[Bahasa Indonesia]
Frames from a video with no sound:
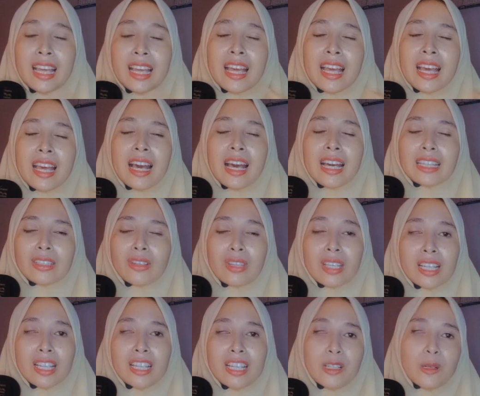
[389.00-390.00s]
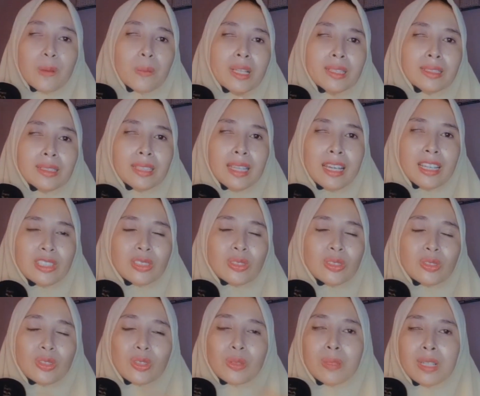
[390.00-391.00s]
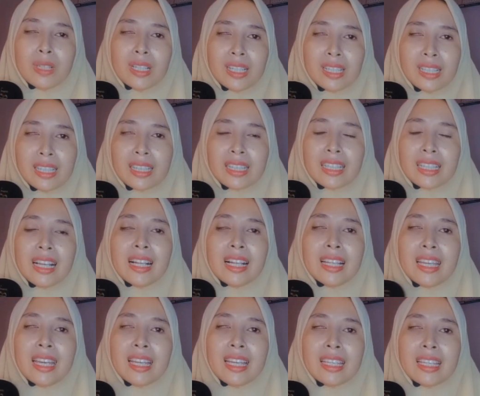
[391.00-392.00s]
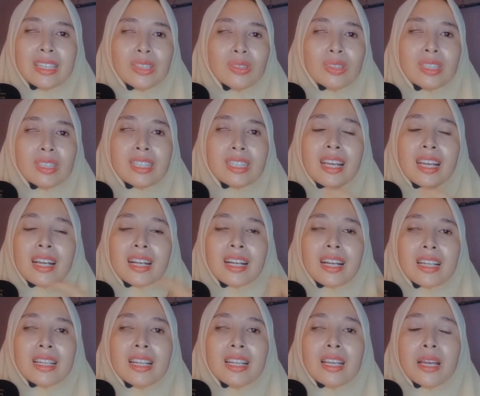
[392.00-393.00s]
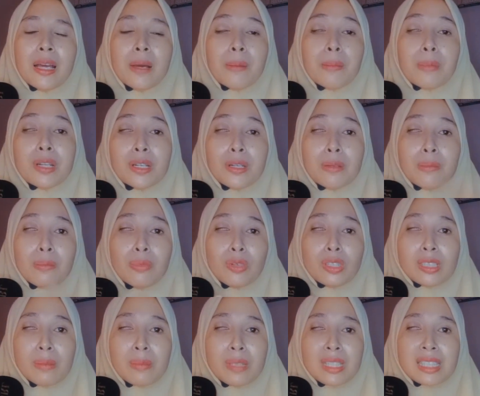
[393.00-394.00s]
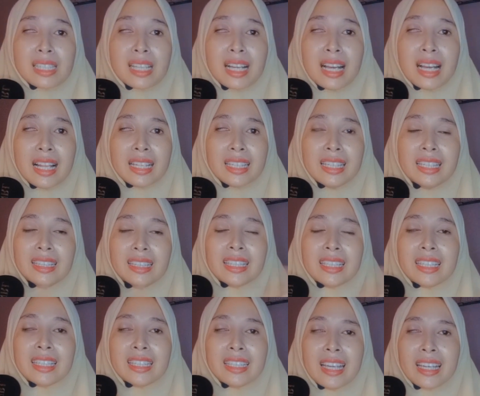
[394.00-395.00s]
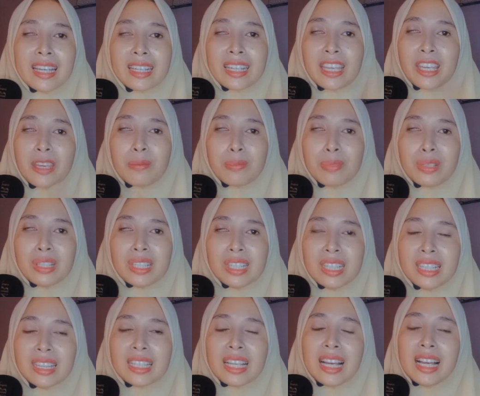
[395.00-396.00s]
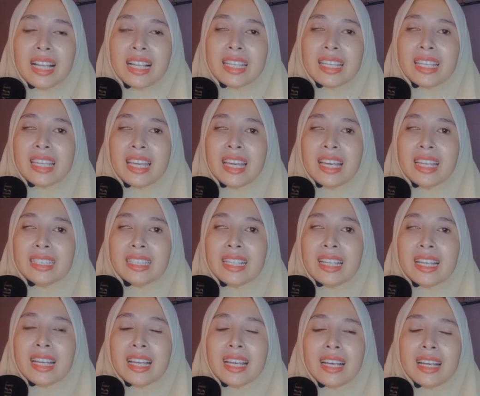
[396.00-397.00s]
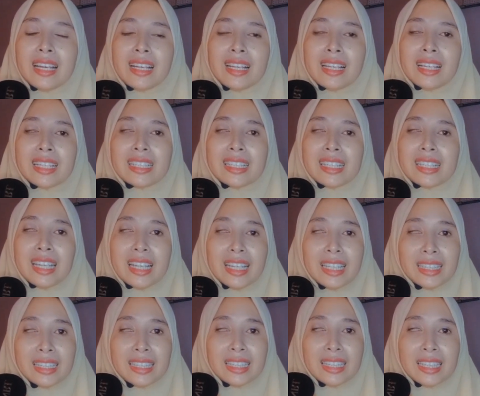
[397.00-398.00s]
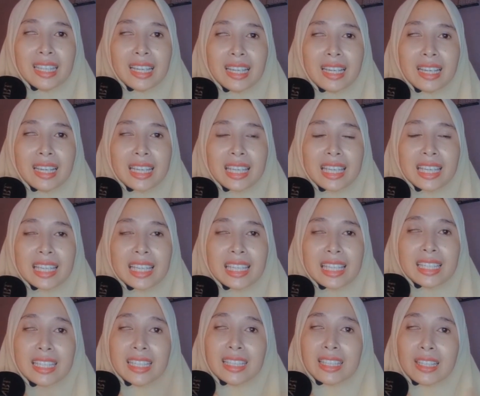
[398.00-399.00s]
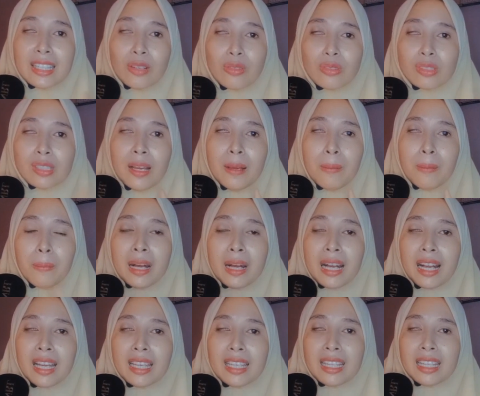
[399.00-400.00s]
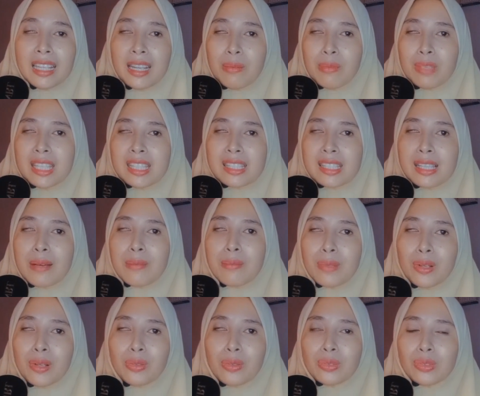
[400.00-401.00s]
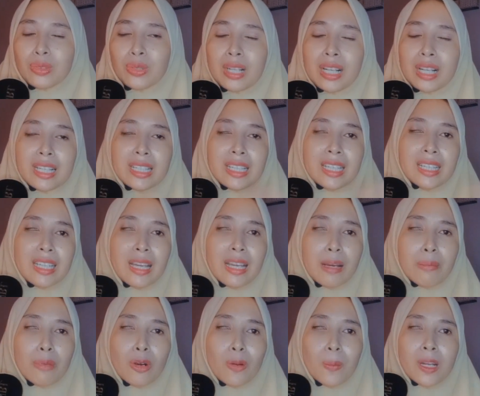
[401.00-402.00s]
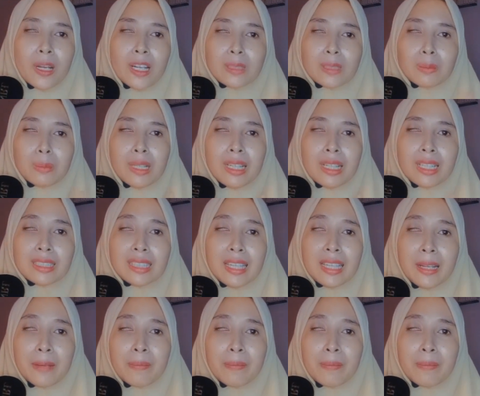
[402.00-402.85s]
atau healing ke pantai cocok banget kalian itu tidak akan mendempul sama sekali tidak ribet kalian uh, dan uh, ini tidak usah pakai yang namanya sunblock untuk kalian yang mau panas-panasan